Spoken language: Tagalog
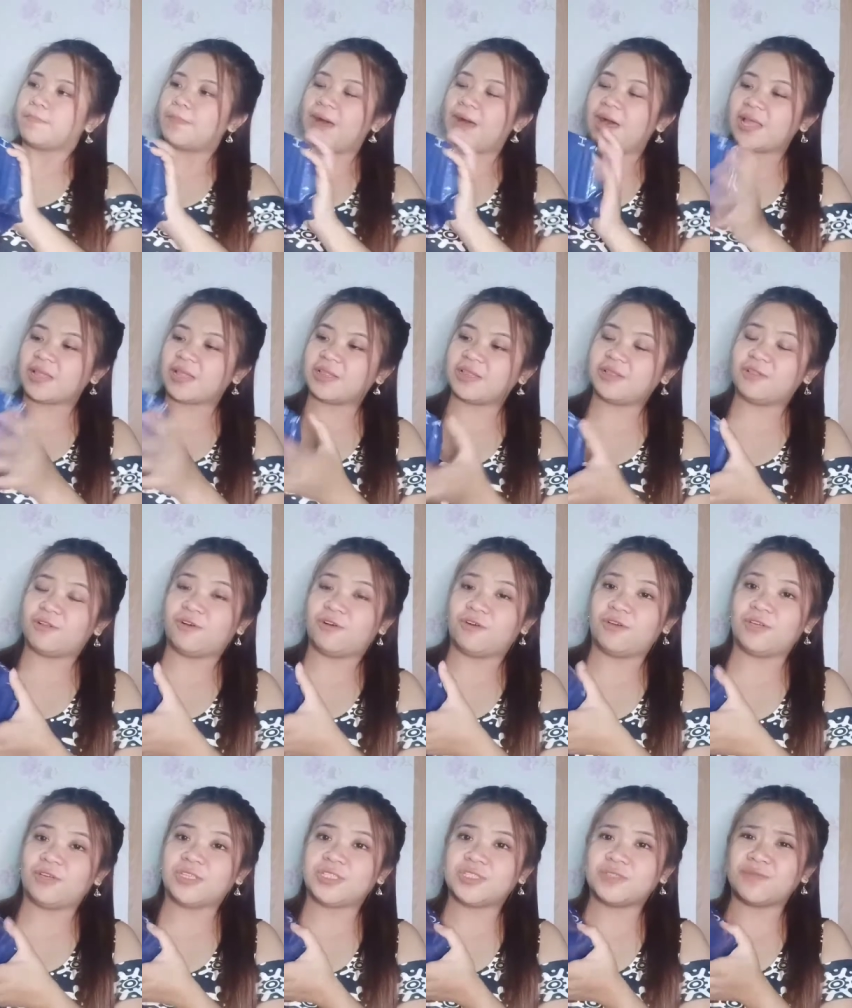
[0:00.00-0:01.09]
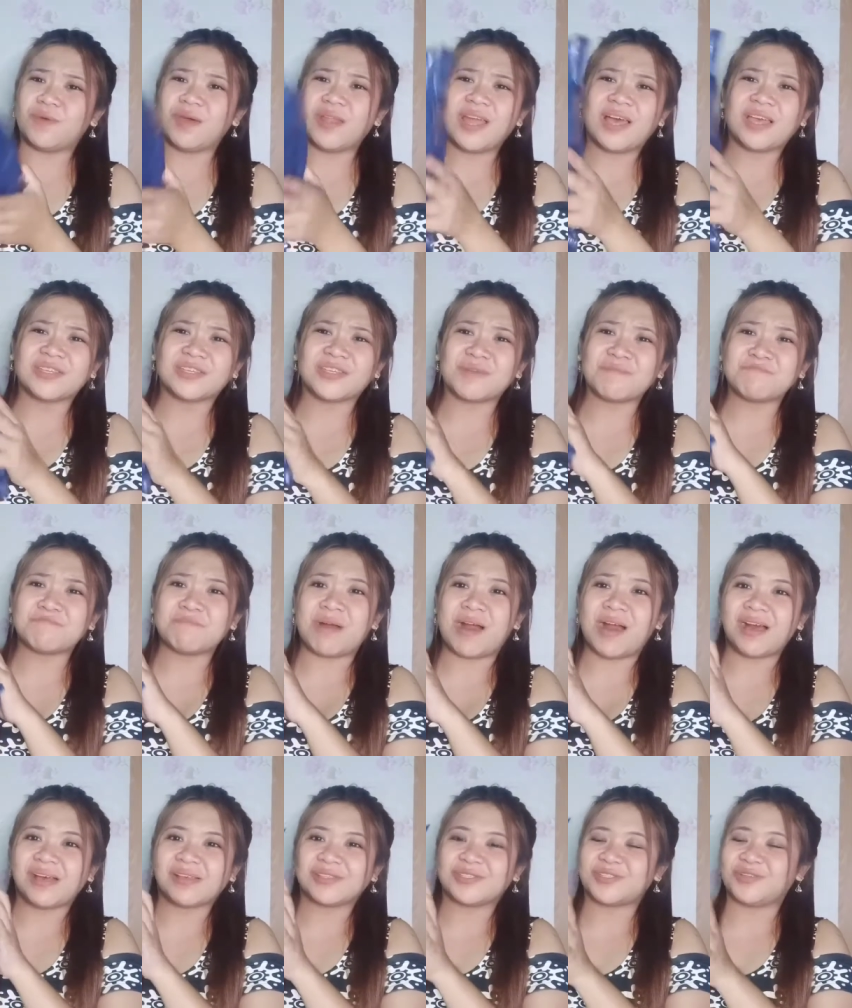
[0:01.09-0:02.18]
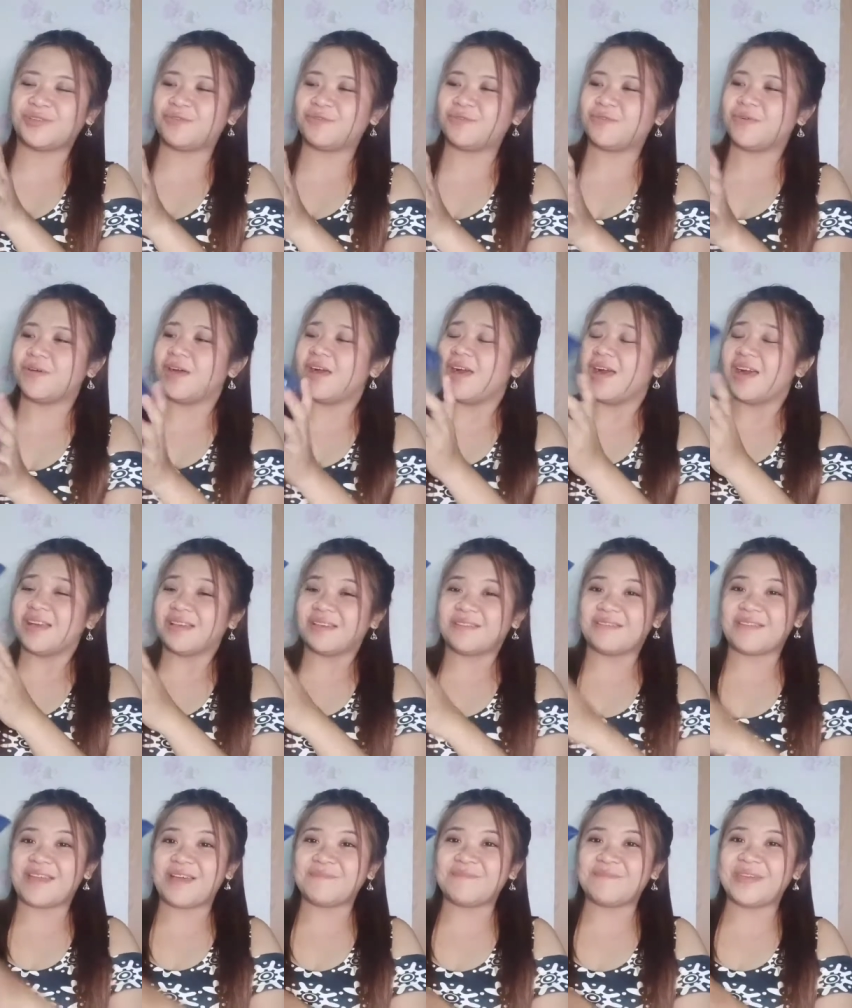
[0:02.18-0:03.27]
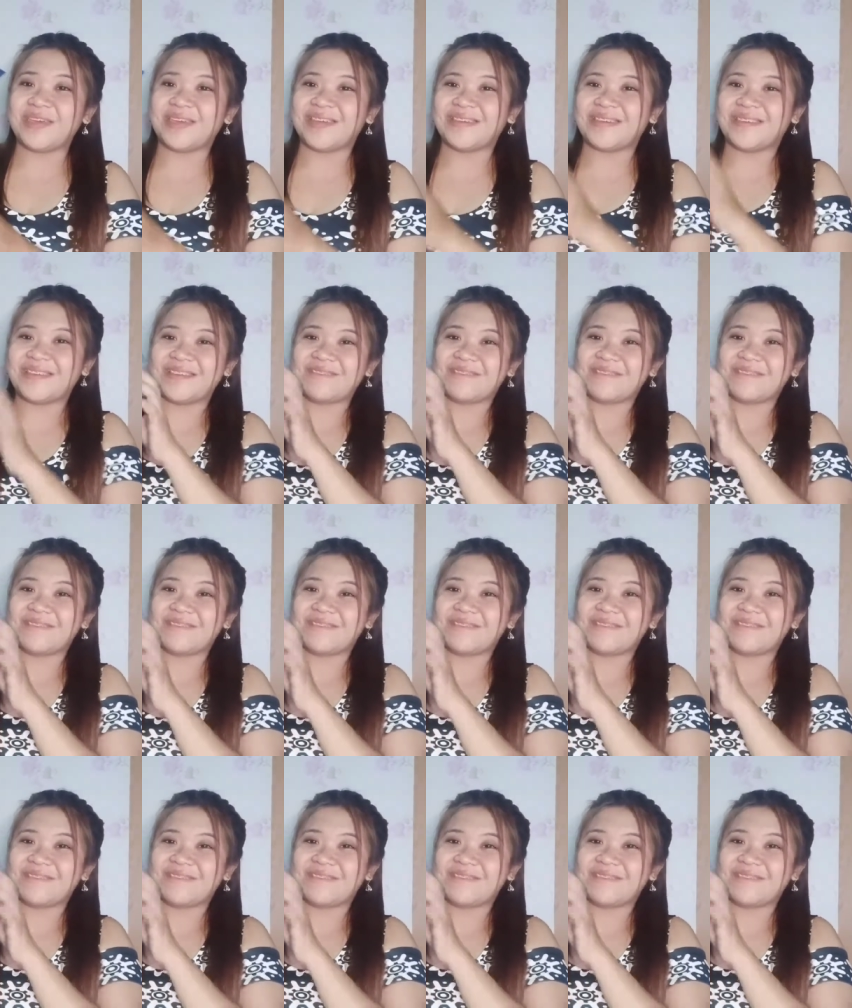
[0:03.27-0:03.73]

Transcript: pangatlo is wala siyang box. So, grabe,